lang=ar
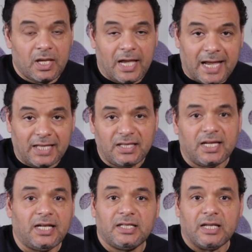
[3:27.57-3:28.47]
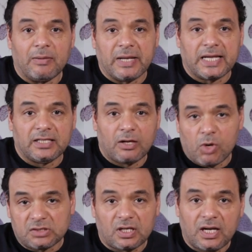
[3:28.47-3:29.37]
اخدنا احنا قبل كده
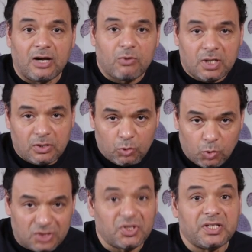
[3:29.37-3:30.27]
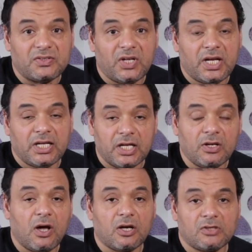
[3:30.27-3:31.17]
الوتر الاول والوتر الثاني
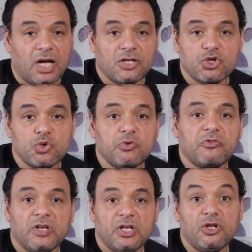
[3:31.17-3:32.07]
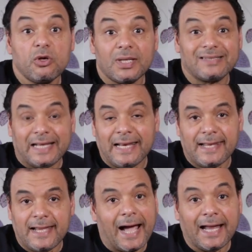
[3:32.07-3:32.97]
النهارده هنشوف النوت
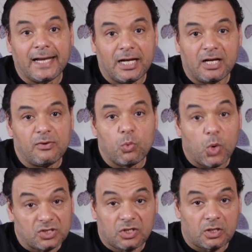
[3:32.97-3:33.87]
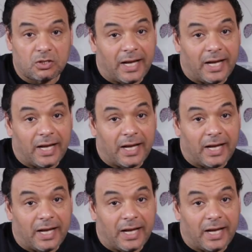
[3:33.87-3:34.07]
اللي على الوتر